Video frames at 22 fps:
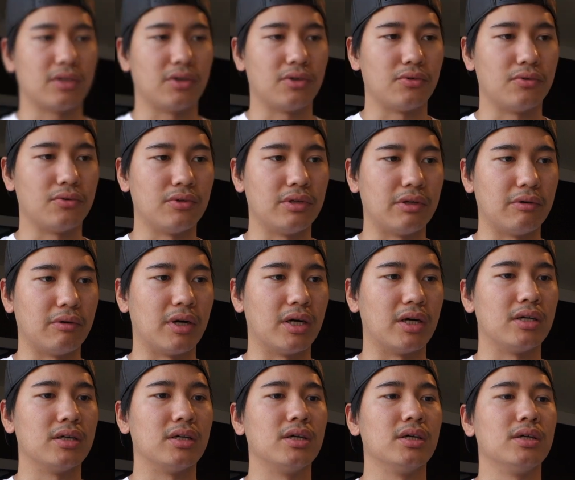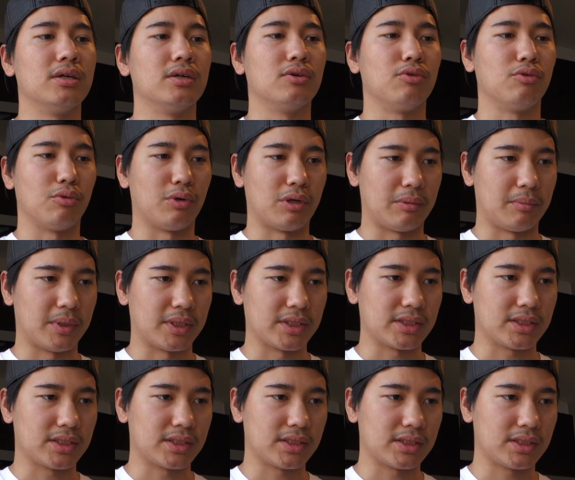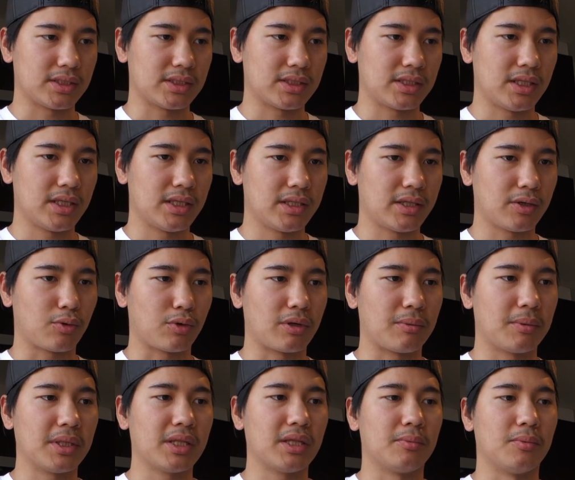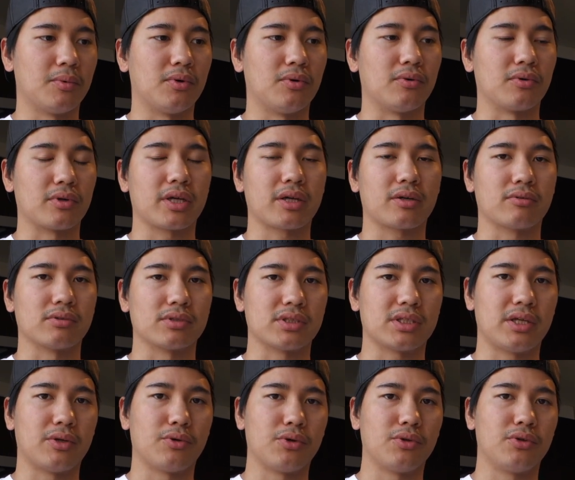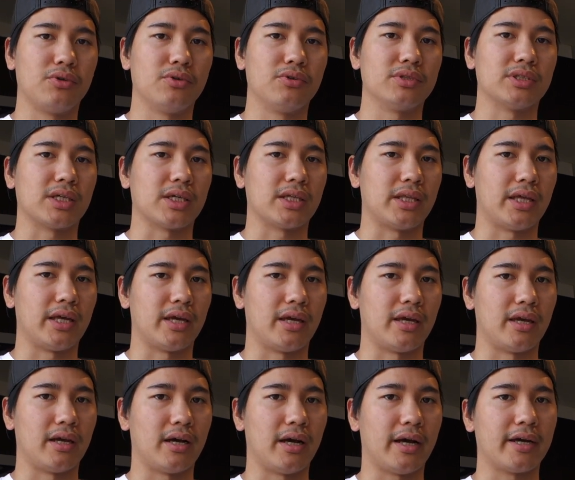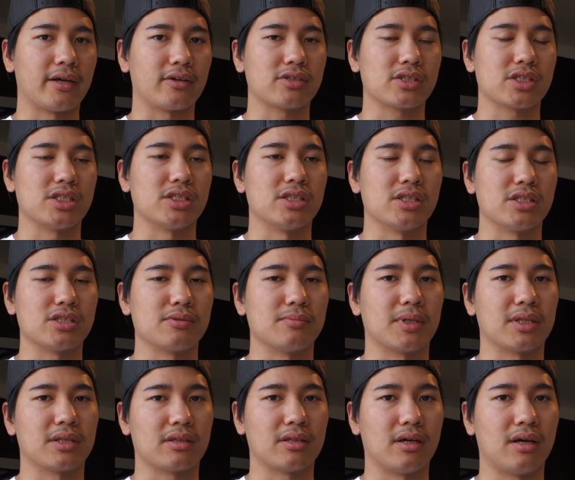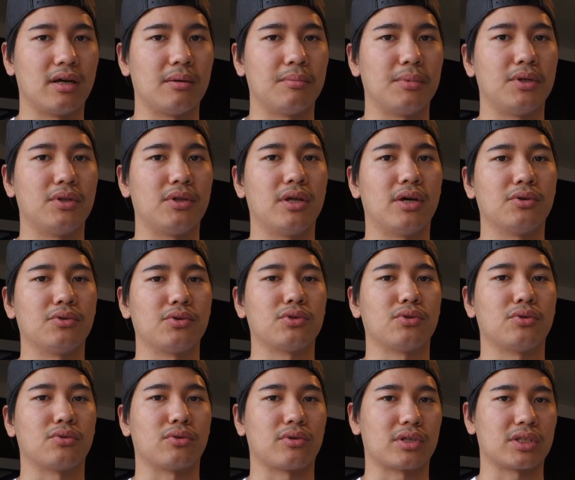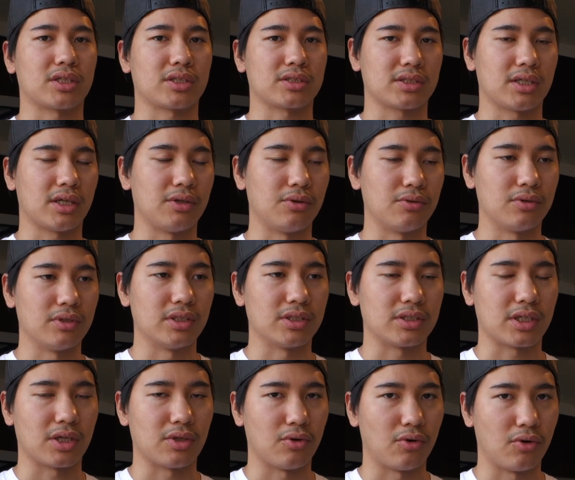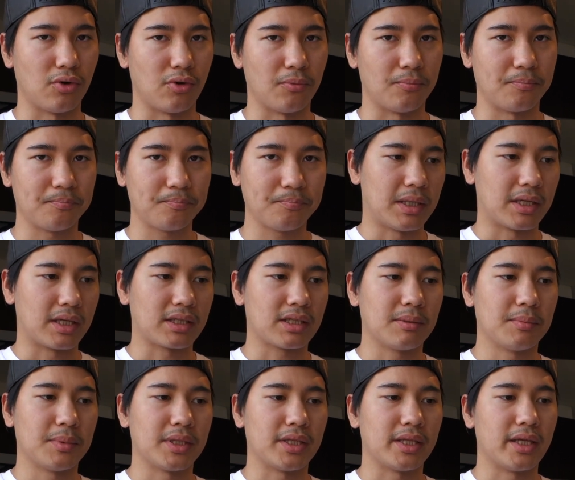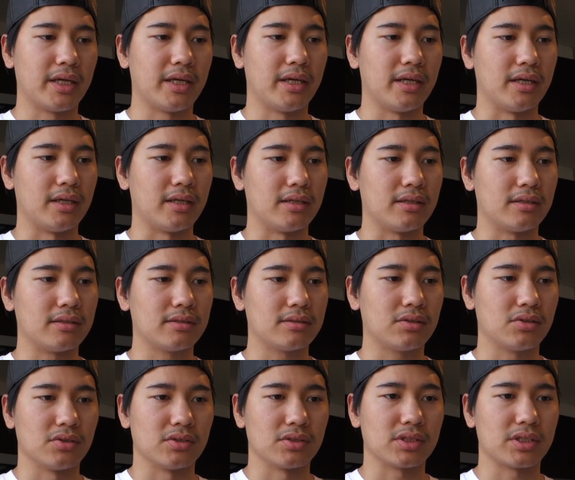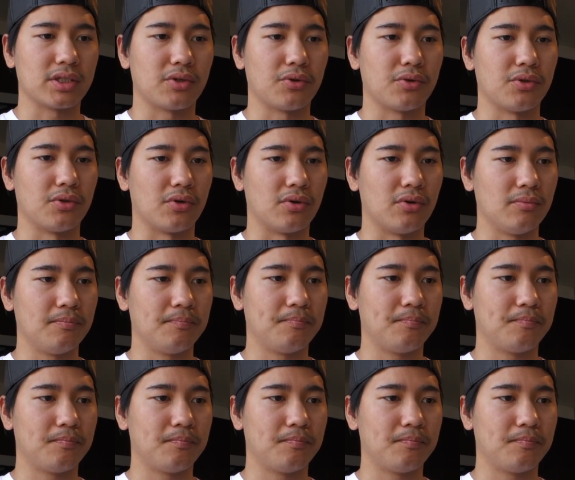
ていうふうには思いますでこれまでも結構ステロイドユーザーで早く死んでしまったビルダーの人とかたくさんいるんですけど改めてそのステロイド